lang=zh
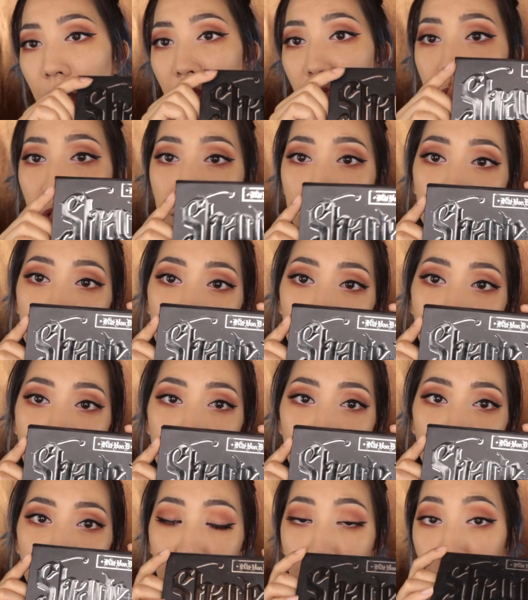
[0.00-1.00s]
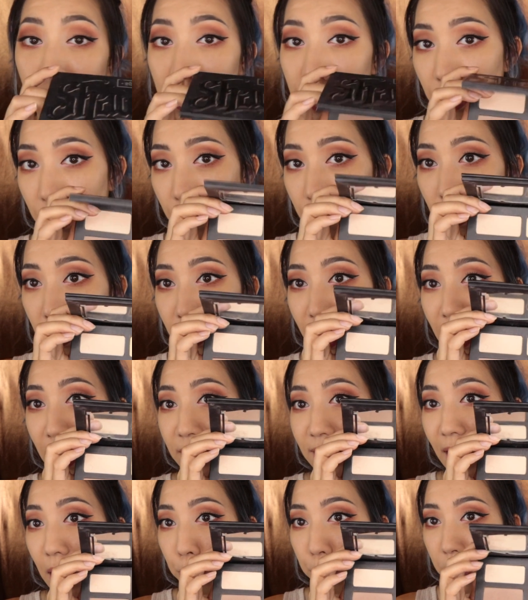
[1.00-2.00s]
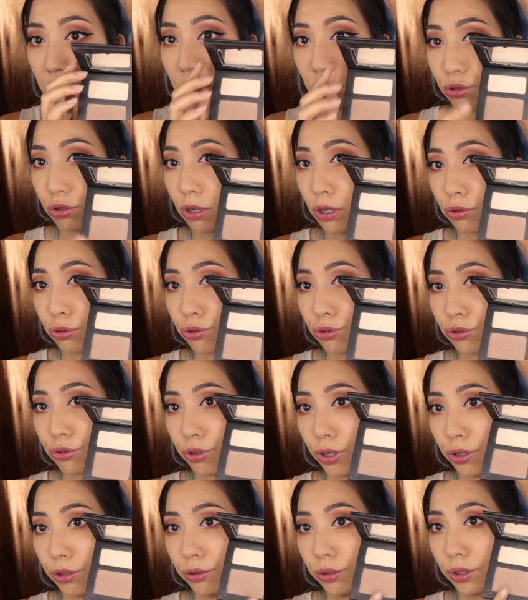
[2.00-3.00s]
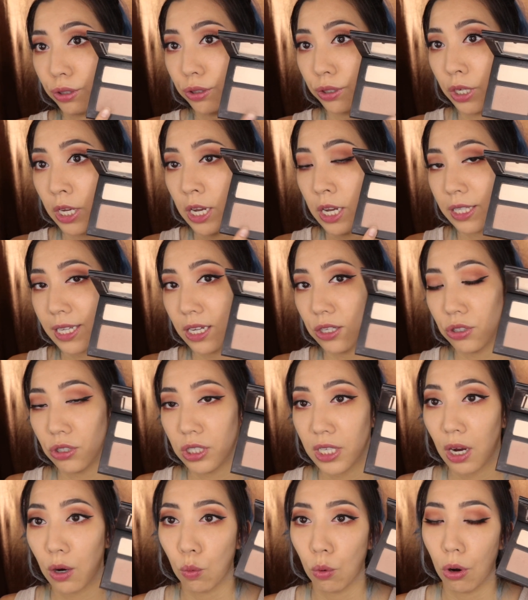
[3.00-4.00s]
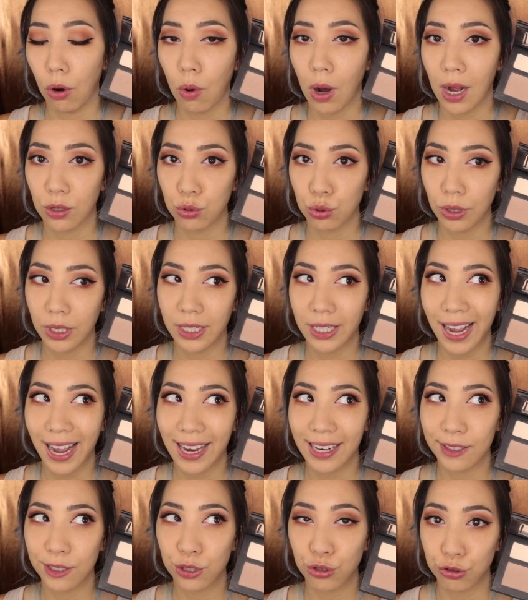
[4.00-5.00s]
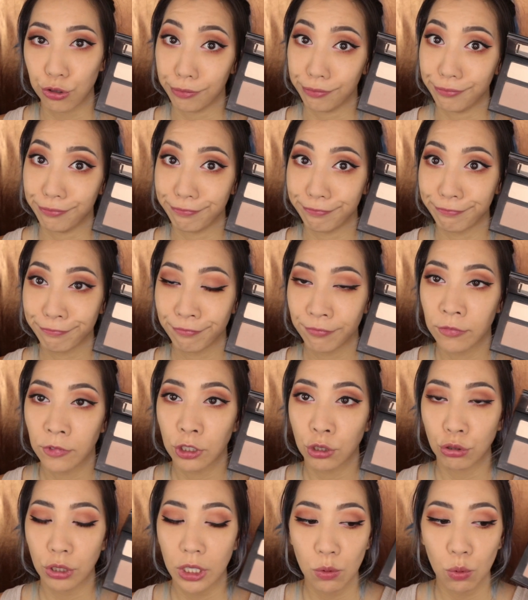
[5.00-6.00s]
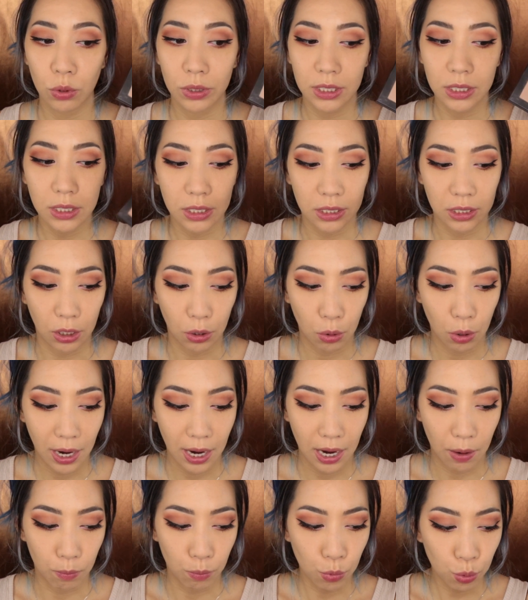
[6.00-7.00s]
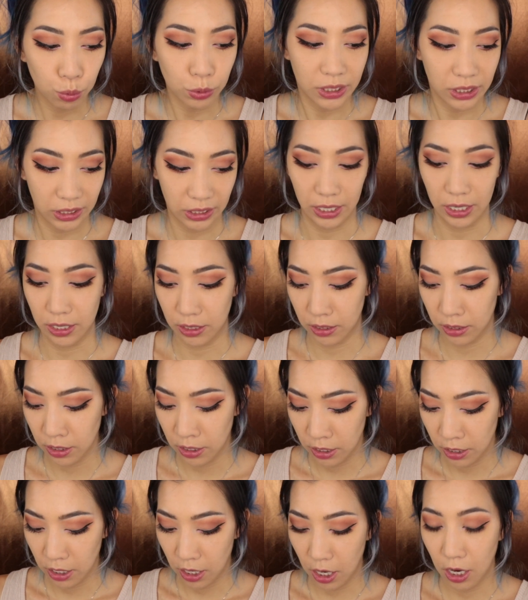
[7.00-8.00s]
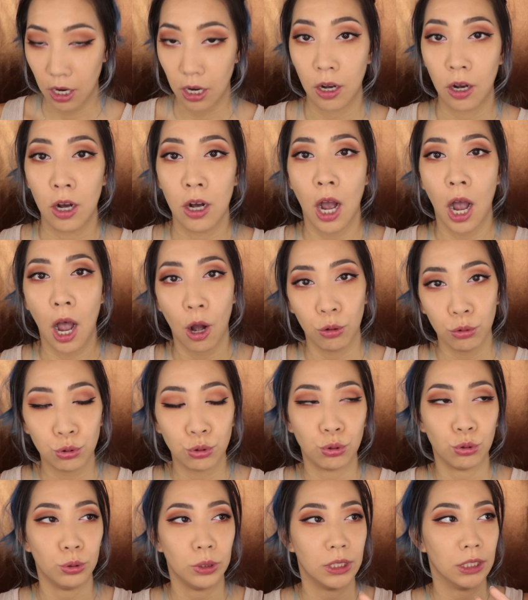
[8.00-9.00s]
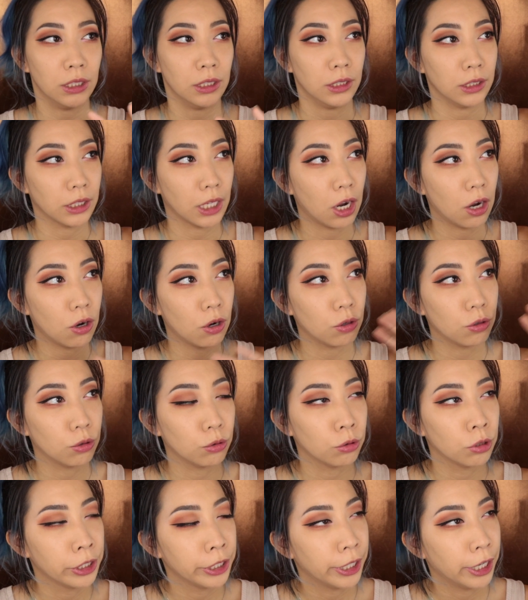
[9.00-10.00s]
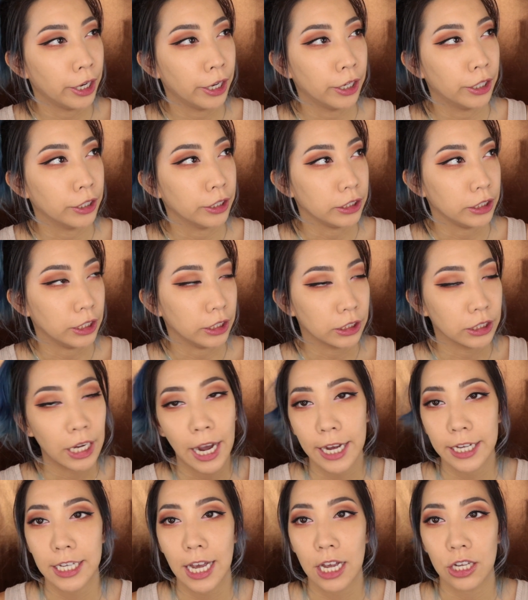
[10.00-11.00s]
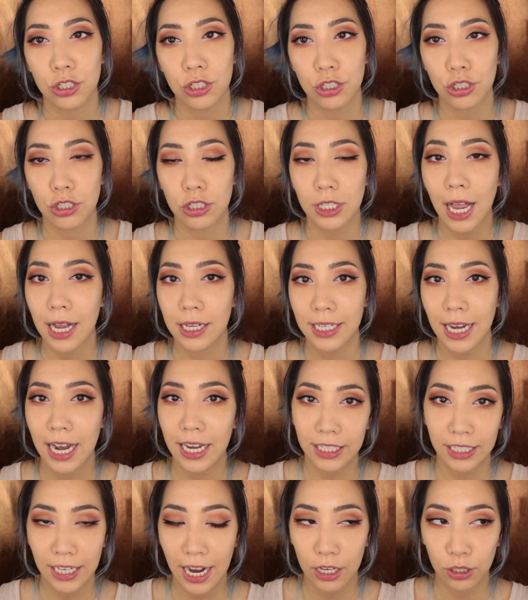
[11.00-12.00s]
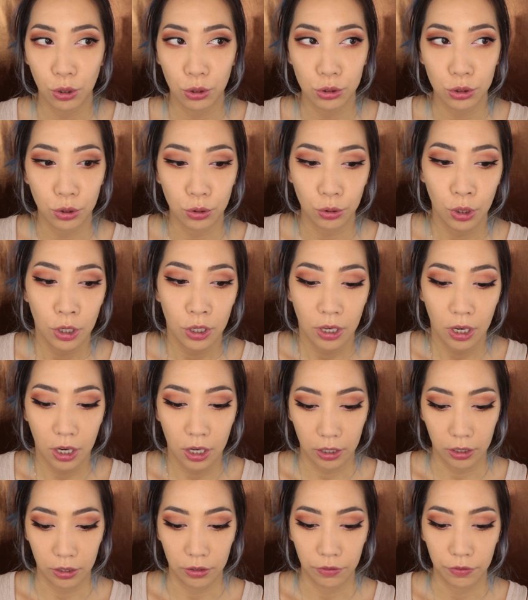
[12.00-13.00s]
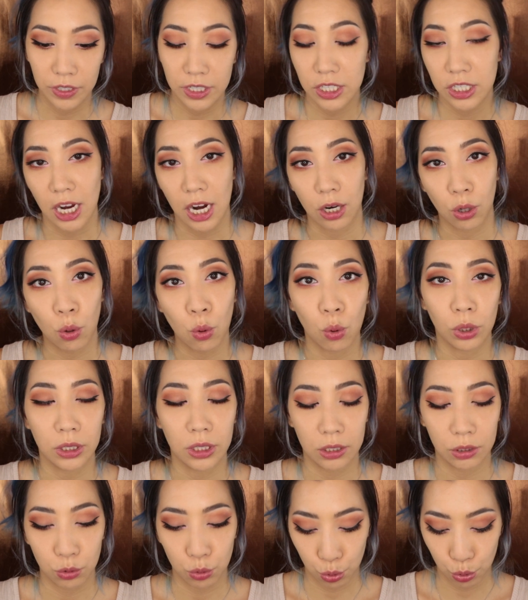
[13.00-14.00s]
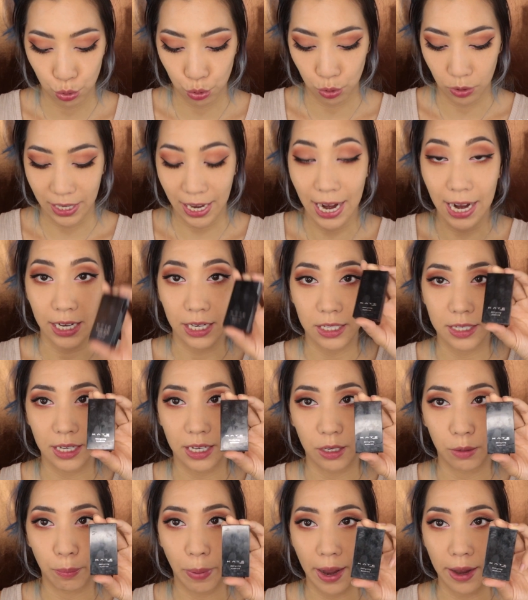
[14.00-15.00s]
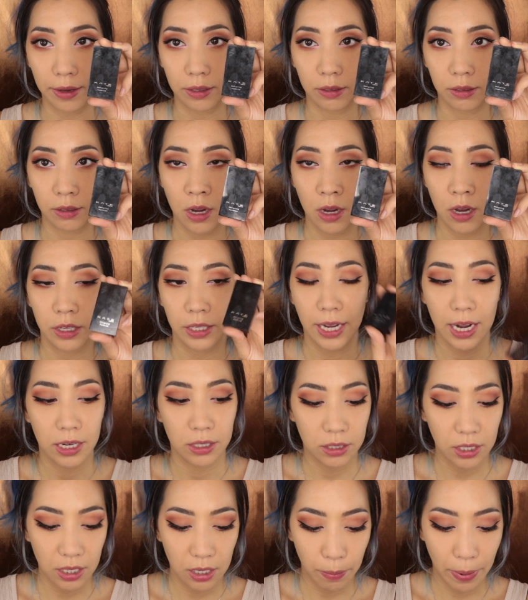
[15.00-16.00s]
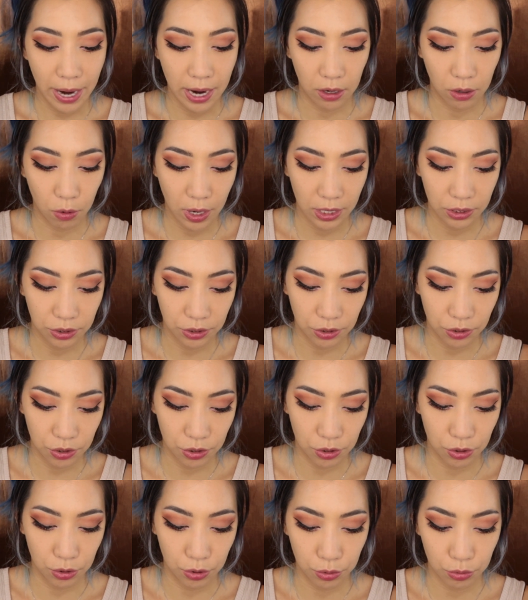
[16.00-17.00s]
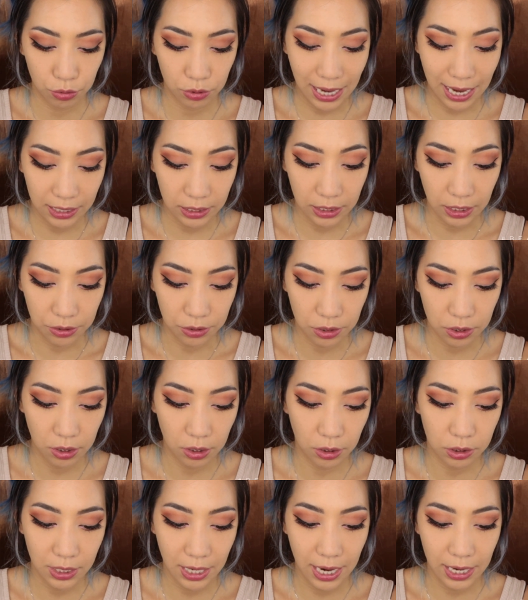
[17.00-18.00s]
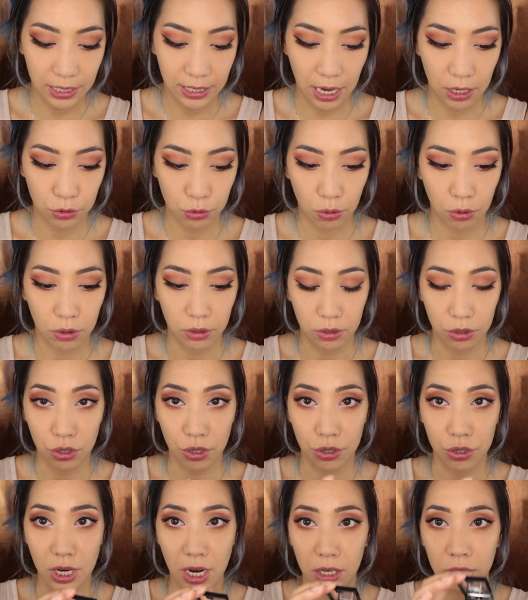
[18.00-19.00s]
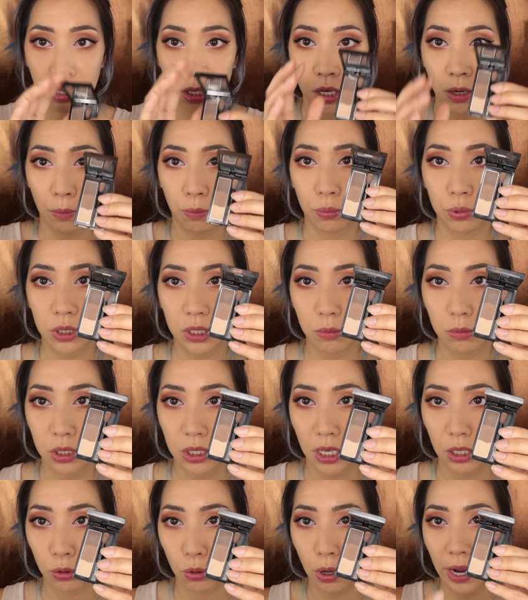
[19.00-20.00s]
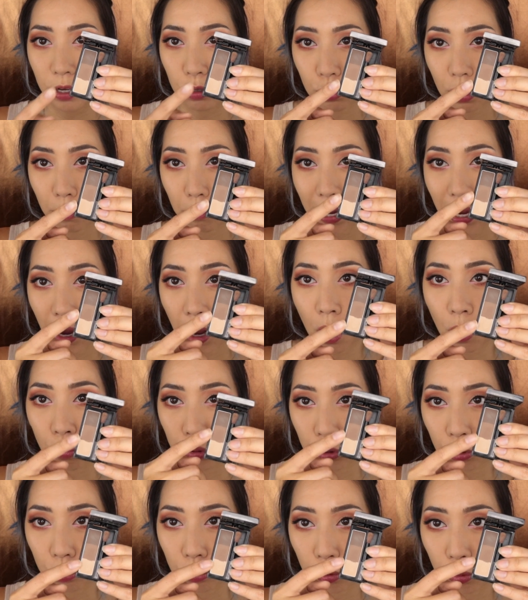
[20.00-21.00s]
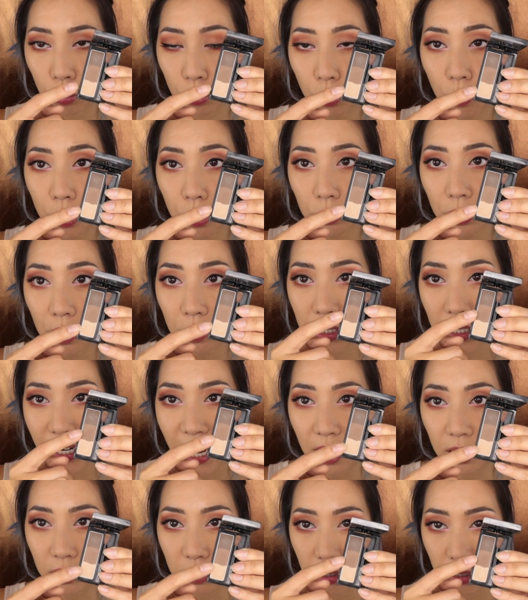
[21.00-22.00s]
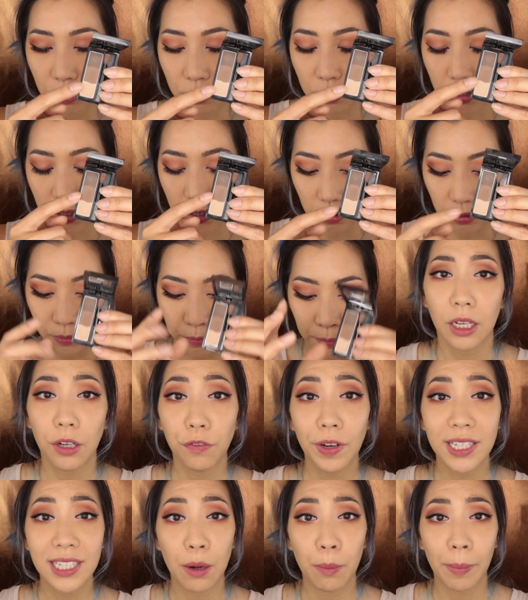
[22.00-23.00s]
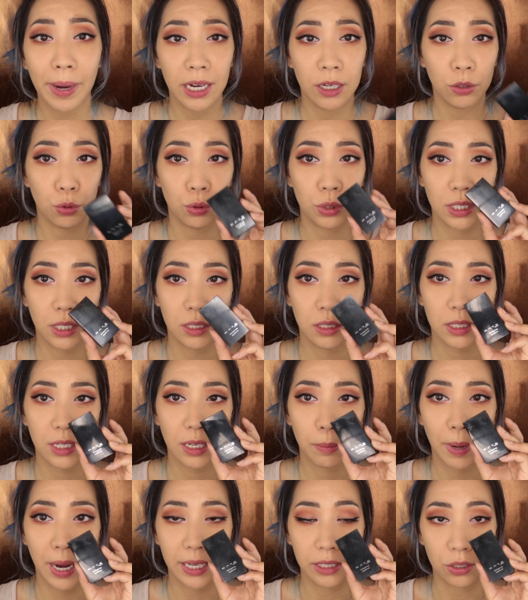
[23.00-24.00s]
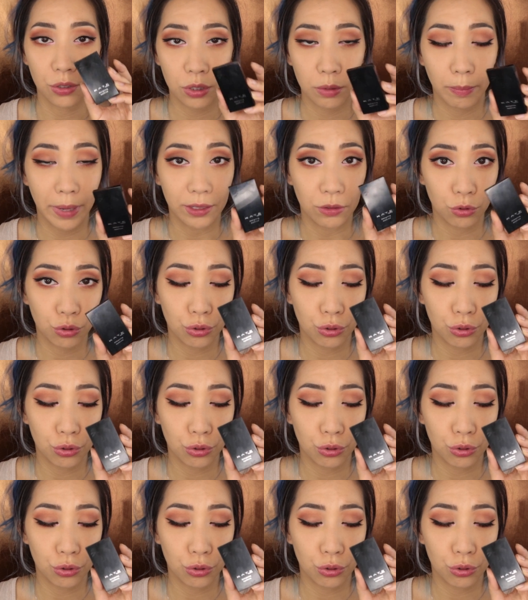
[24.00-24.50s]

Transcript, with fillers: 开王帝这一盘呢，有一些人拿来打鼻影是很适合的，但是像我的话就会太深。所以我自己的话，目前呃好取得，然后呃也是开价师，大家应该都有呃分享过的，就是 Cake 这一盘。那这一盘的话，其实它的颜色在亚洲人身上。基本上都还算蛮好用，我都会用到这两个颜色。那非常白的女生这一盘也是蛮